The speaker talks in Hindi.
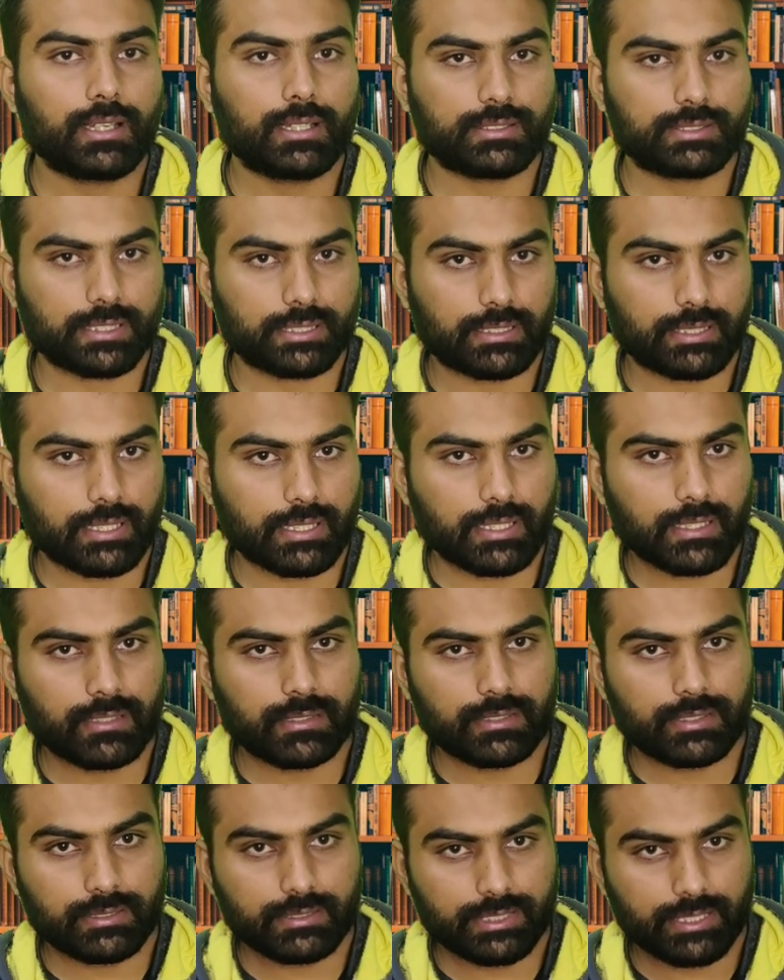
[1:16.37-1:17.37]

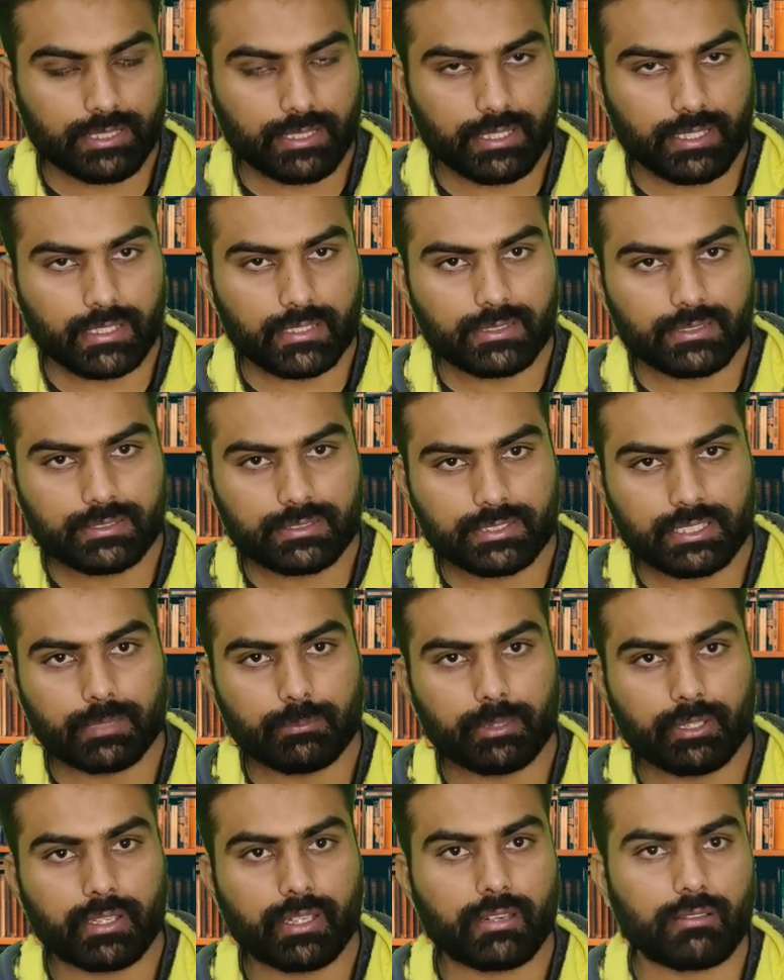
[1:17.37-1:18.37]
सरदार जनरल
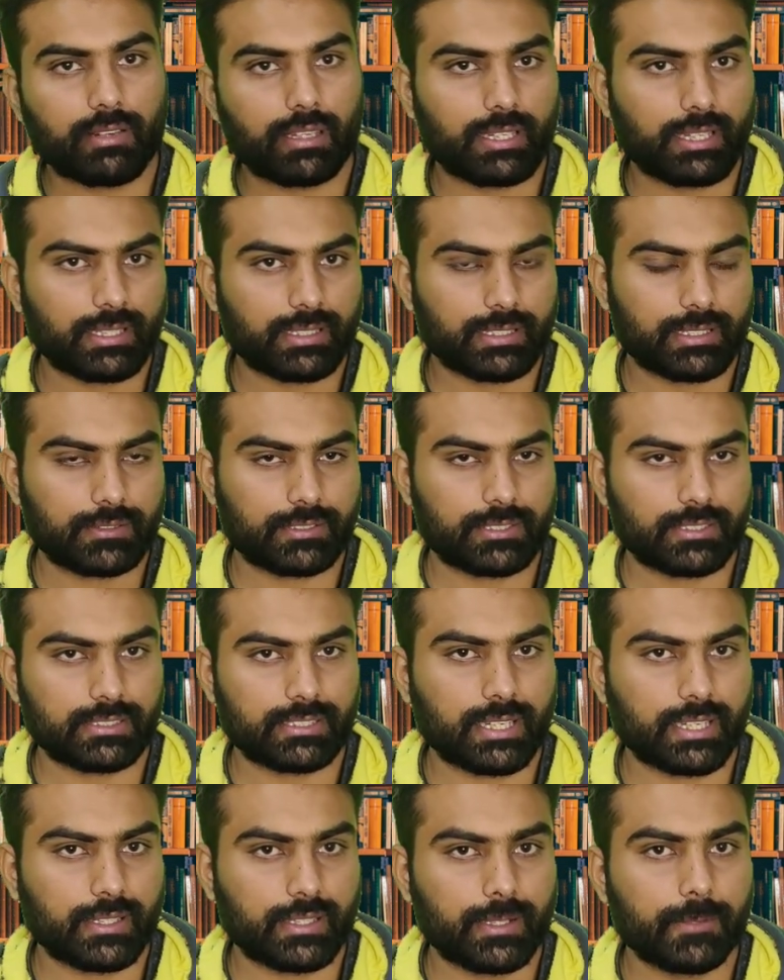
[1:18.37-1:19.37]
सिंह भिंडरावाला की तरफ से
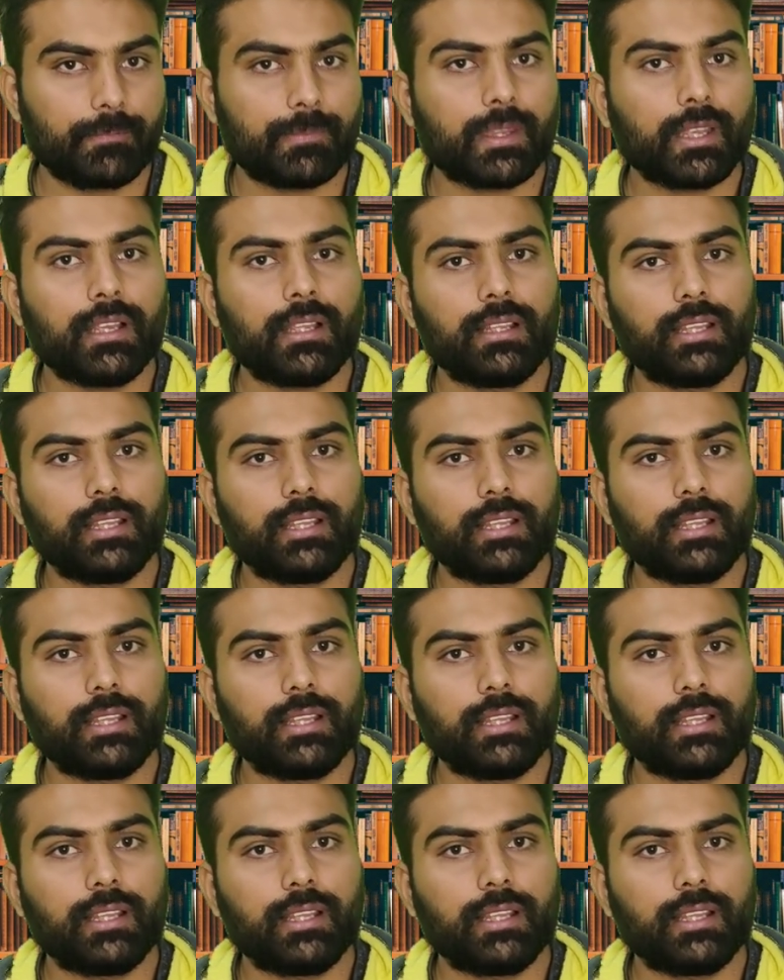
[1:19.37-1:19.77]
नज़र आई थी